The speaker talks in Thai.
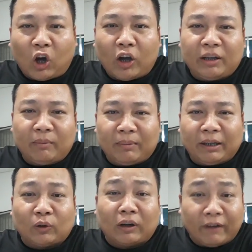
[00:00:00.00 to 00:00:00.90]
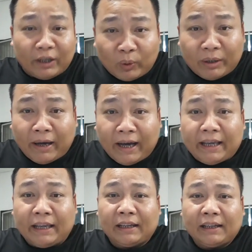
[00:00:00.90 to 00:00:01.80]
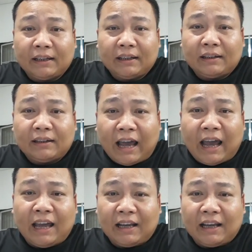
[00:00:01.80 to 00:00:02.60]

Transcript: ตอนที่มันไม่ตรงกับวันหยุดได้ไหมนะ